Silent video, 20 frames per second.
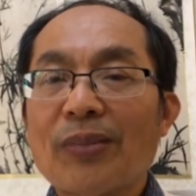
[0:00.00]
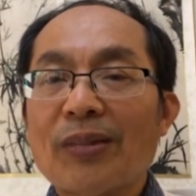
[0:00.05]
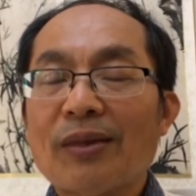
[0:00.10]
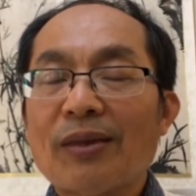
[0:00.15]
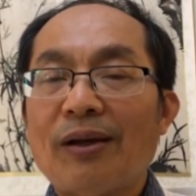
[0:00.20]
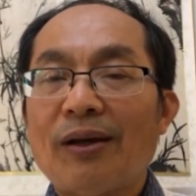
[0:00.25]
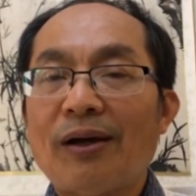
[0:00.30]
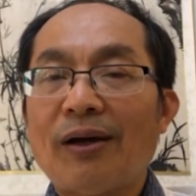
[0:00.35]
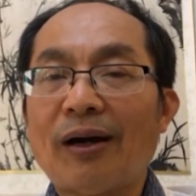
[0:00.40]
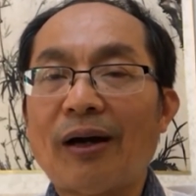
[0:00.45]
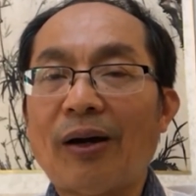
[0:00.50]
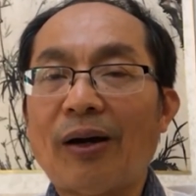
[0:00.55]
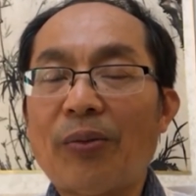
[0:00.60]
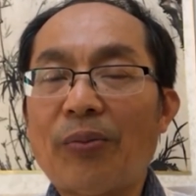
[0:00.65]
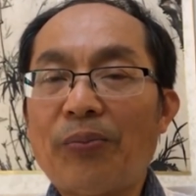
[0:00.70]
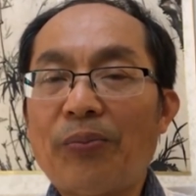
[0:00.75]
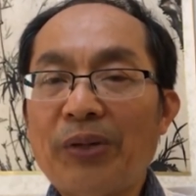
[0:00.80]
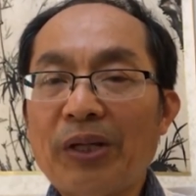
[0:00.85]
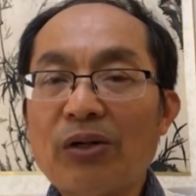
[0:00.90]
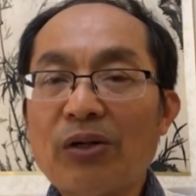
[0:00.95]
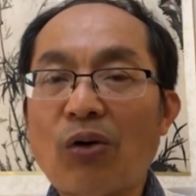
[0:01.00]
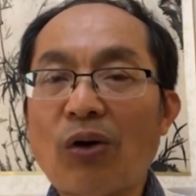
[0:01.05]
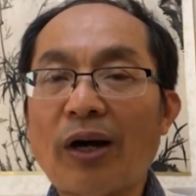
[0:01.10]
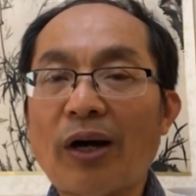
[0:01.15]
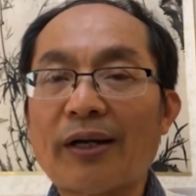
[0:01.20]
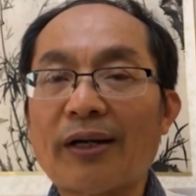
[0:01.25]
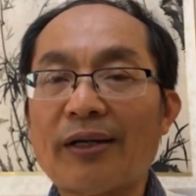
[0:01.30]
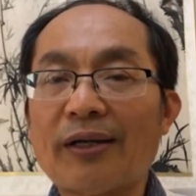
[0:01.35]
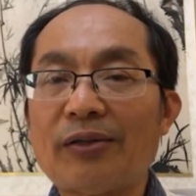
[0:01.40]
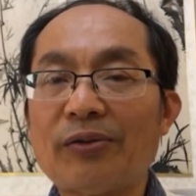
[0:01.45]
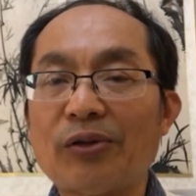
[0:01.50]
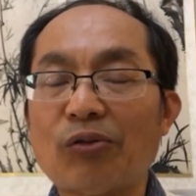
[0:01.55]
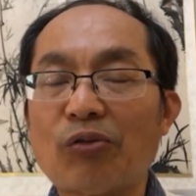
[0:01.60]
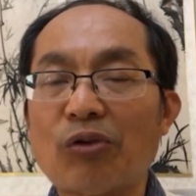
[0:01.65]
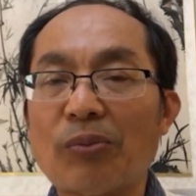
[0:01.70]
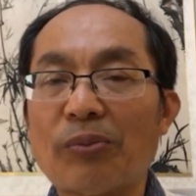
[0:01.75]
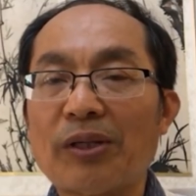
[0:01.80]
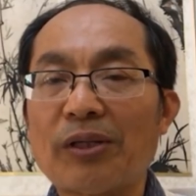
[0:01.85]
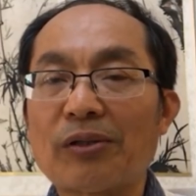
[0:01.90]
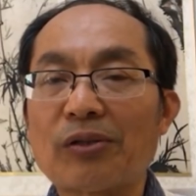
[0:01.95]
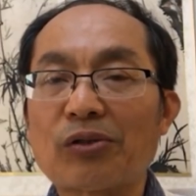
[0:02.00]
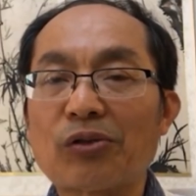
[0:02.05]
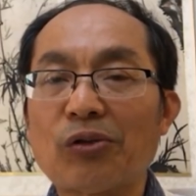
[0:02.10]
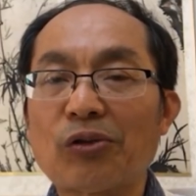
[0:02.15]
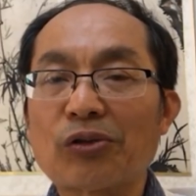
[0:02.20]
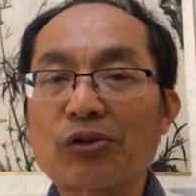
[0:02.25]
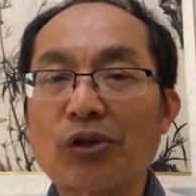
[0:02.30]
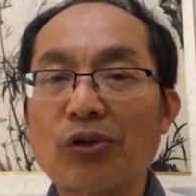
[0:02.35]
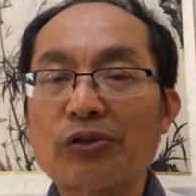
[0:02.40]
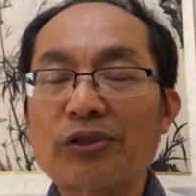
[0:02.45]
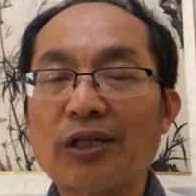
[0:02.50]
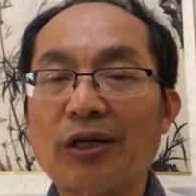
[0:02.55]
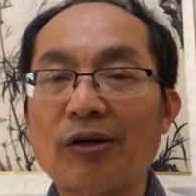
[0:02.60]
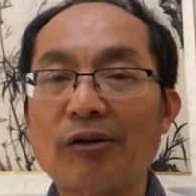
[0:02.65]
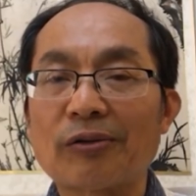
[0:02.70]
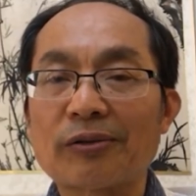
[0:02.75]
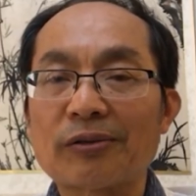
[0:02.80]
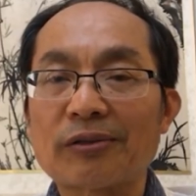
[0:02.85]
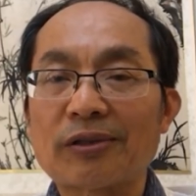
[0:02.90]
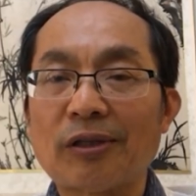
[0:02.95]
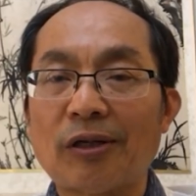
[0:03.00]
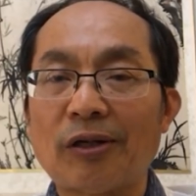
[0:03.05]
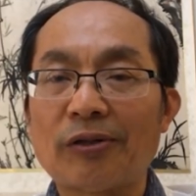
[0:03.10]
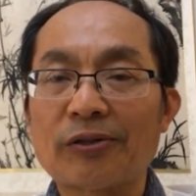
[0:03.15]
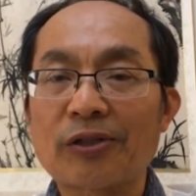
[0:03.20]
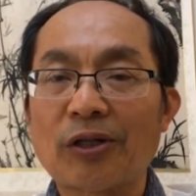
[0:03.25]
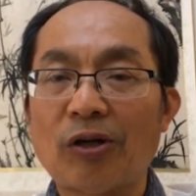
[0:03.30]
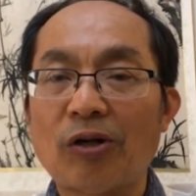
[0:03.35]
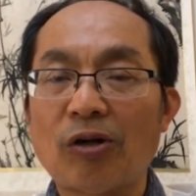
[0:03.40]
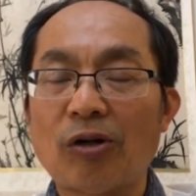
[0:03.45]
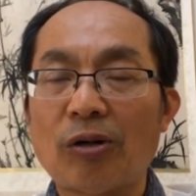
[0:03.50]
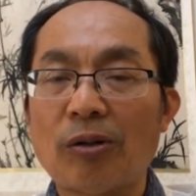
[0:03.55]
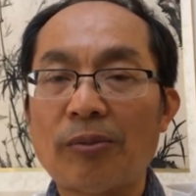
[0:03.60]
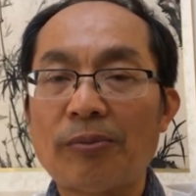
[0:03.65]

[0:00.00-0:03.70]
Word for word: 啊变化呢，因为我们都都叫叫叫。